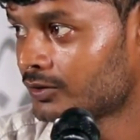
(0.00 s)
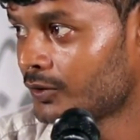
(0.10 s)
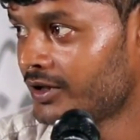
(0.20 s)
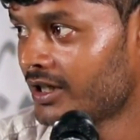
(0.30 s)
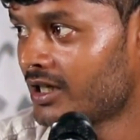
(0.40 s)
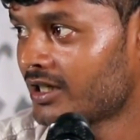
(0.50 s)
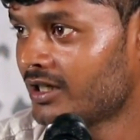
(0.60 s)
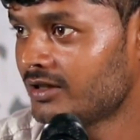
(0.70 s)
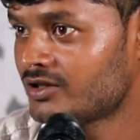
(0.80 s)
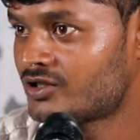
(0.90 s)
सुनिएगा
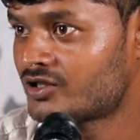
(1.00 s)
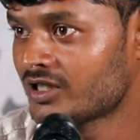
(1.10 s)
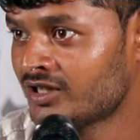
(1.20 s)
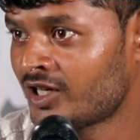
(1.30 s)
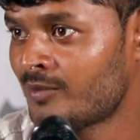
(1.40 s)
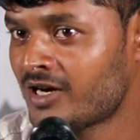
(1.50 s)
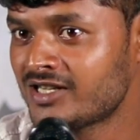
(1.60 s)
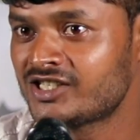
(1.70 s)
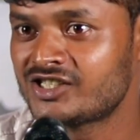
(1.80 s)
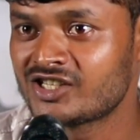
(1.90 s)
कि चंद्रमा
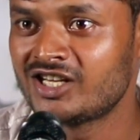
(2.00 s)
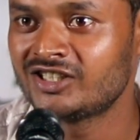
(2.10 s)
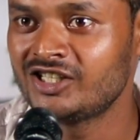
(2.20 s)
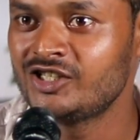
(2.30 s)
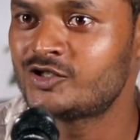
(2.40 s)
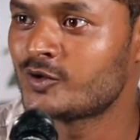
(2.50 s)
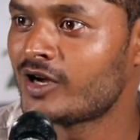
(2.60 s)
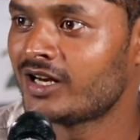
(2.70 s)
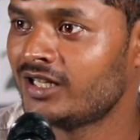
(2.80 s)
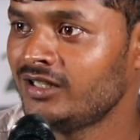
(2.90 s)
से चांदनी
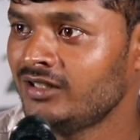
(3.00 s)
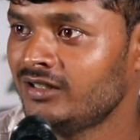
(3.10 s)
चुराने